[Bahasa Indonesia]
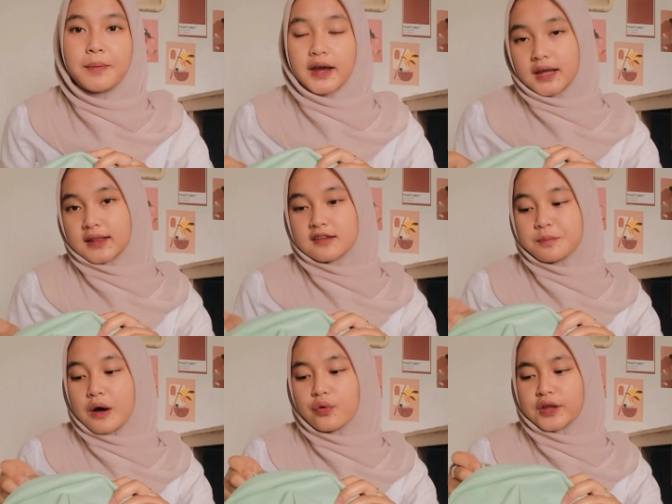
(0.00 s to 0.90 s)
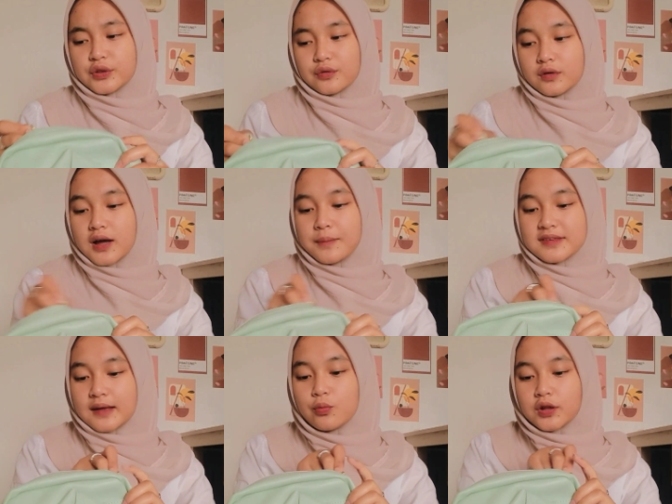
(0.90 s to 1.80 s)
dipakai tas bahu gitu nggak
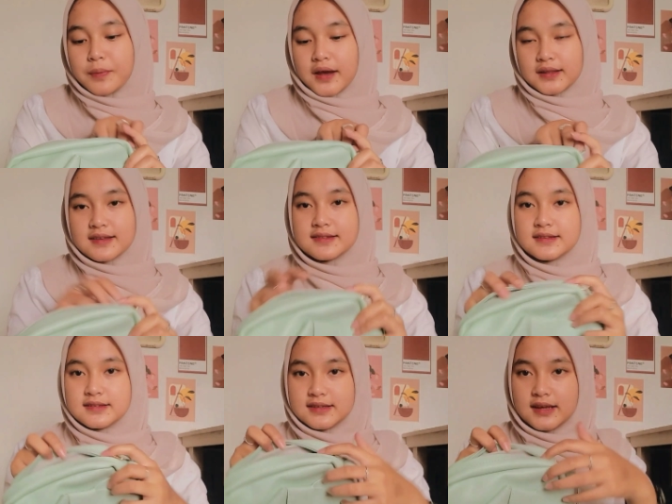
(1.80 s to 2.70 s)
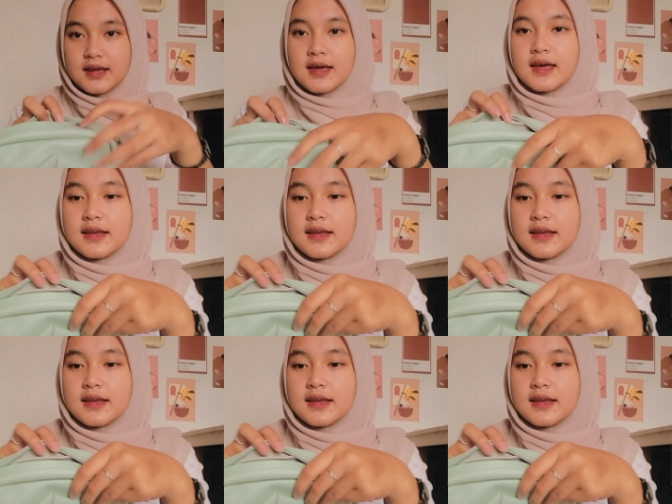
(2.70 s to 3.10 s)
bisa buat pakai tas jinjing